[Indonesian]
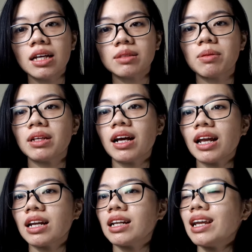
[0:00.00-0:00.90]
seperti
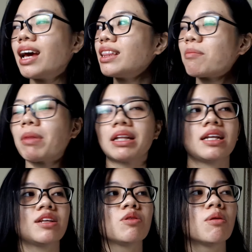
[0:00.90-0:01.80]
kalian lihat tempat
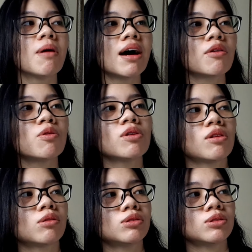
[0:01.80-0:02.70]
ini juga baru
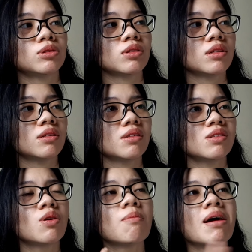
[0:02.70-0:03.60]
terus
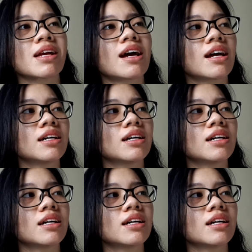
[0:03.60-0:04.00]
juga banyak